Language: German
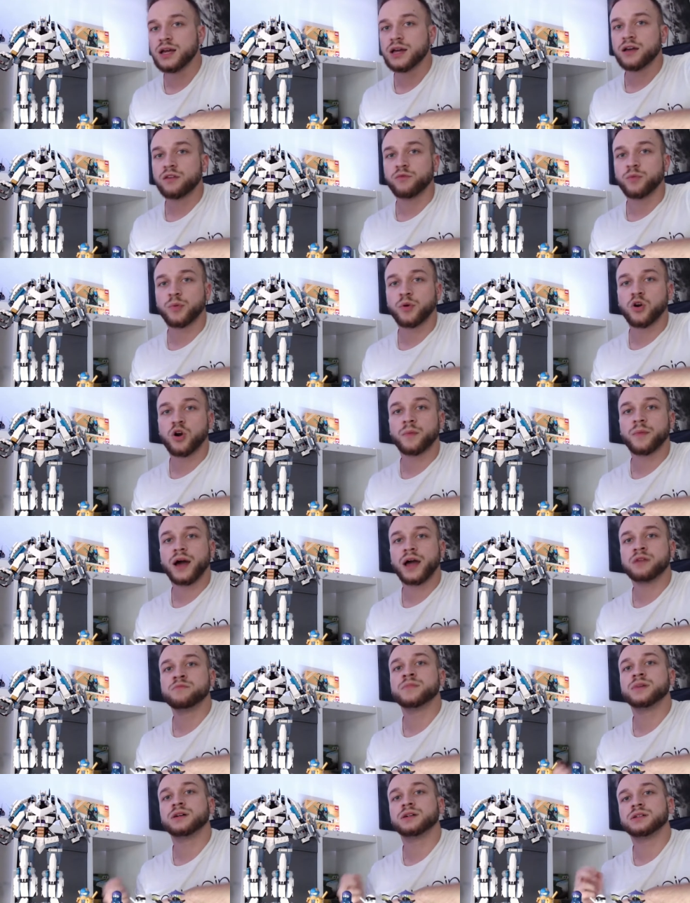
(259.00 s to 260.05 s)
Wir bekommen
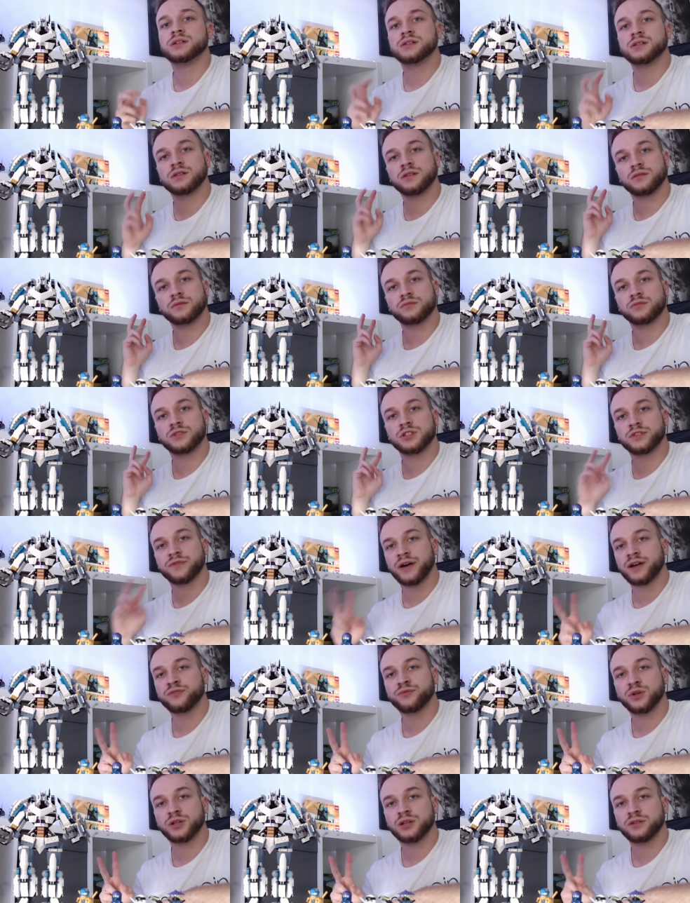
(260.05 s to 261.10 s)
einmal zwei
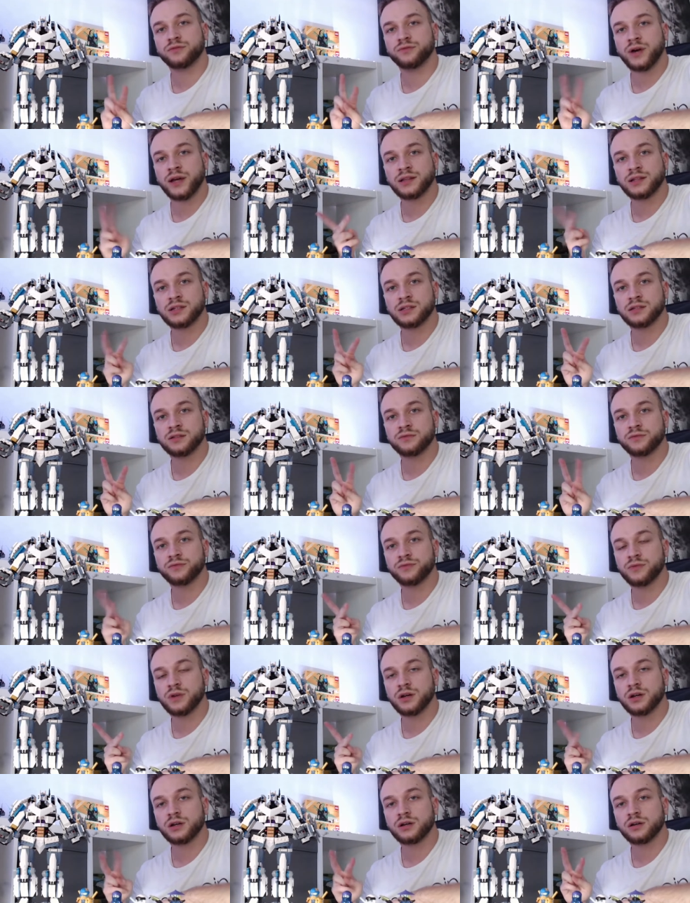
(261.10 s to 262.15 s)
von den feindlichen
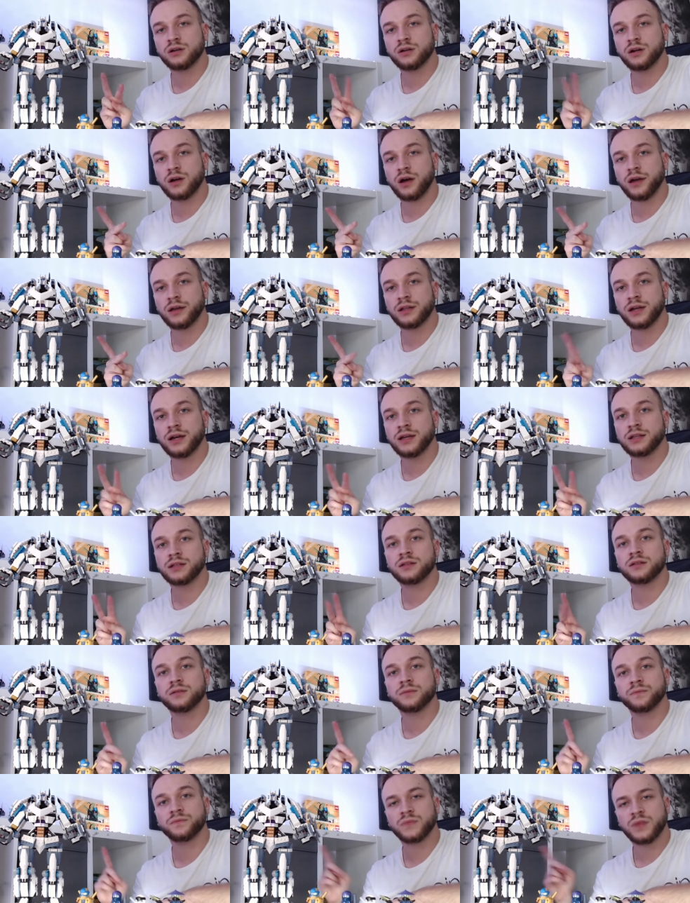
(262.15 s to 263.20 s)
äh,
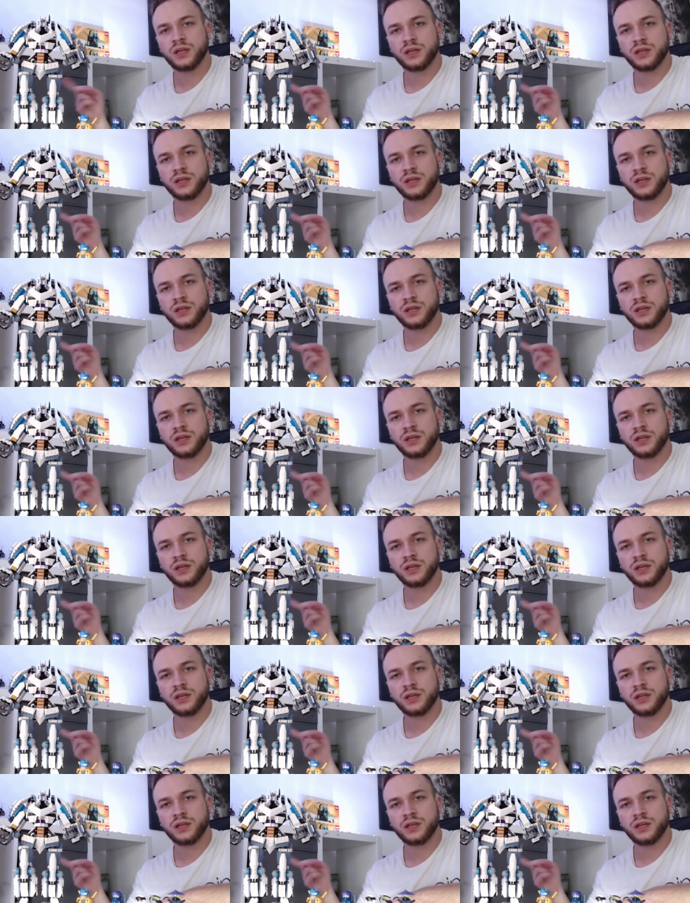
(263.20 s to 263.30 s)
Einheiten.